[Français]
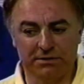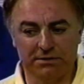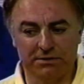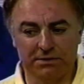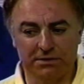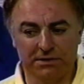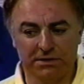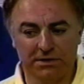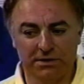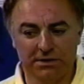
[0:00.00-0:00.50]
Euh,
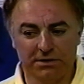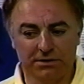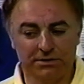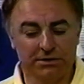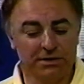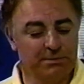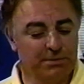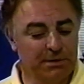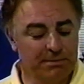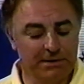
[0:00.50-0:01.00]
on
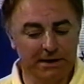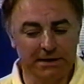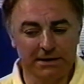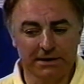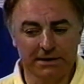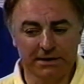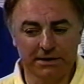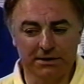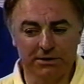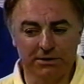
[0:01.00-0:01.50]
n'en a pas
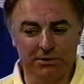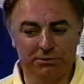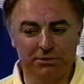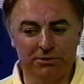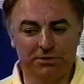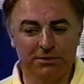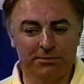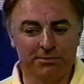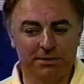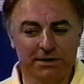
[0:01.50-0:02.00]
parlé, d'ailleurs, on
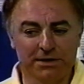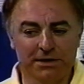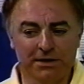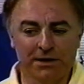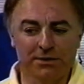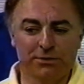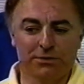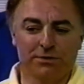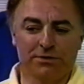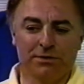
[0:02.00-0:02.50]
peut en parler
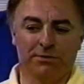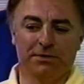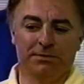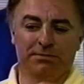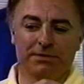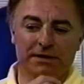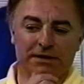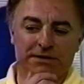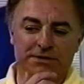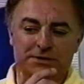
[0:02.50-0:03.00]
à eux comme
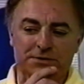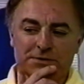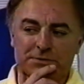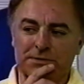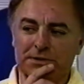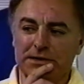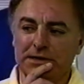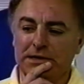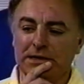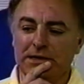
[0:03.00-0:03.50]
épilation,
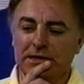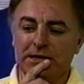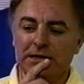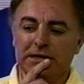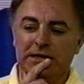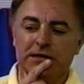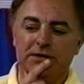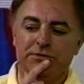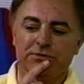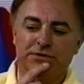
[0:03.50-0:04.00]
mais
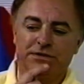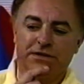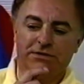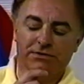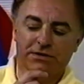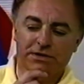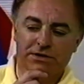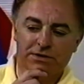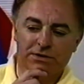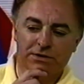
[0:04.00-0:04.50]
il faut
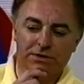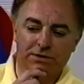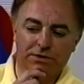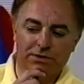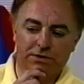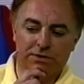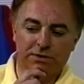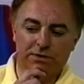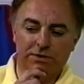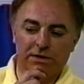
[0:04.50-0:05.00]
savoir que
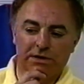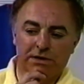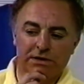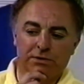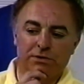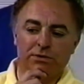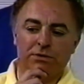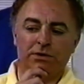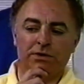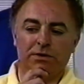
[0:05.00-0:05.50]
euh, les
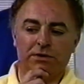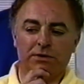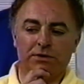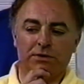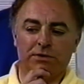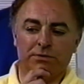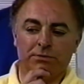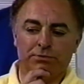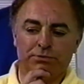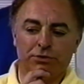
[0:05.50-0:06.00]
coureurs,
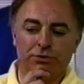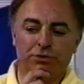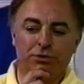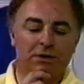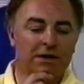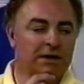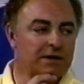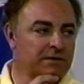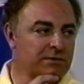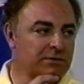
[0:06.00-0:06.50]
pour
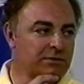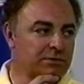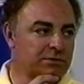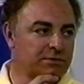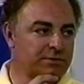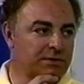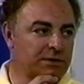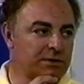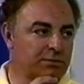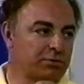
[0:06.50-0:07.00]
trois raisons en
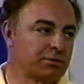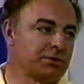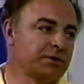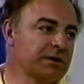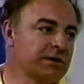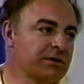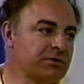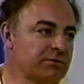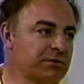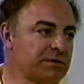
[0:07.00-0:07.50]
fait, pour
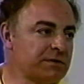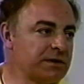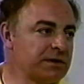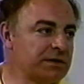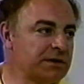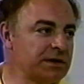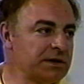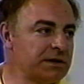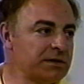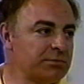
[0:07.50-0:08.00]
des raisons
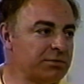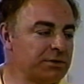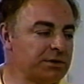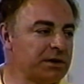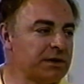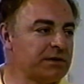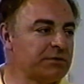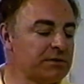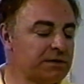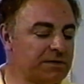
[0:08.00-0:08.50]
esthétiques, pour
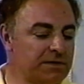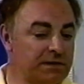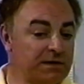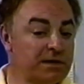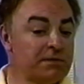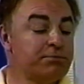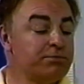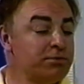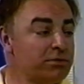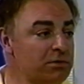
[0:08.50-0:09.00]
des raisons
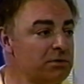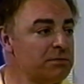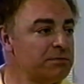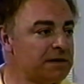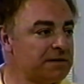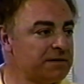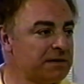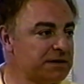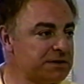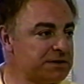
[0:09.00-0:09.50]
esthétiques, pour le
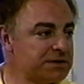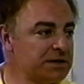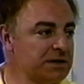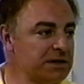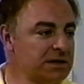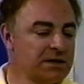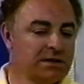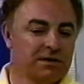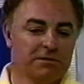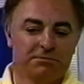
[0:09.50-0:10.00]
massage,
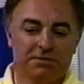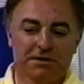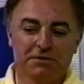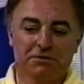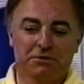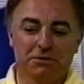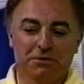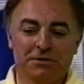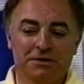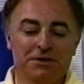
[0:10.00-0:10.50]

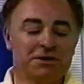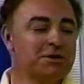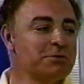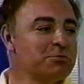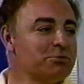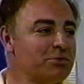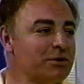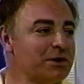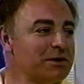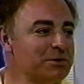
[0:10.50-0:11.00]
parce que les
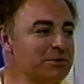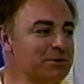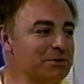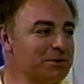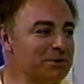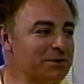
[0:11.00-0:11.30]
jambes poilues,